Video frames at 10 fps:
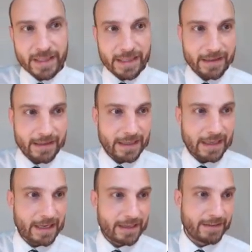de
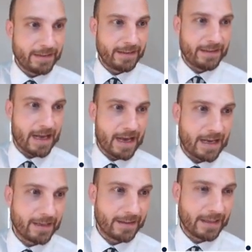la
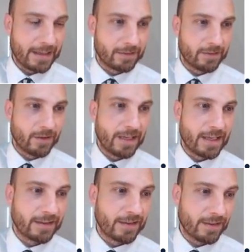electricidad,
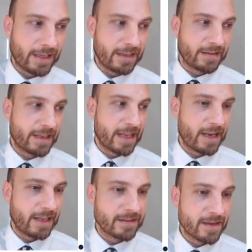electrónica, teoría de
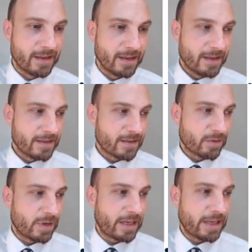señales, se
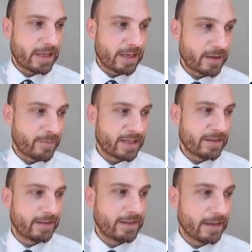suele
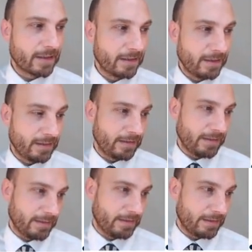representar
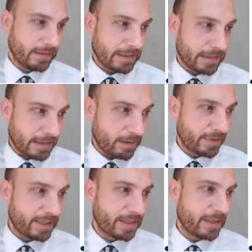la
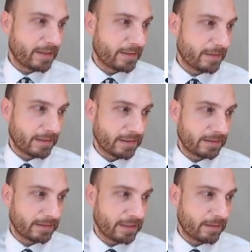unidad,
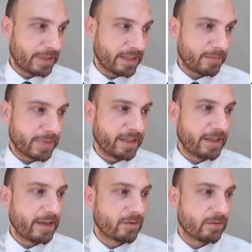la unidad
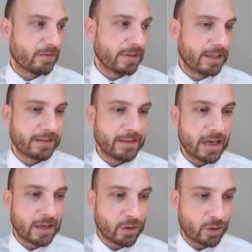imaginaria con la
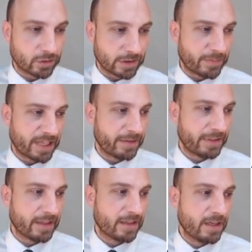letra J para
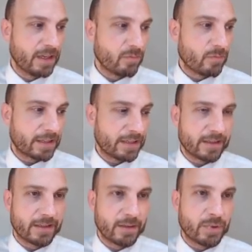evitar
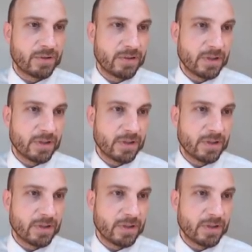cualquier tipo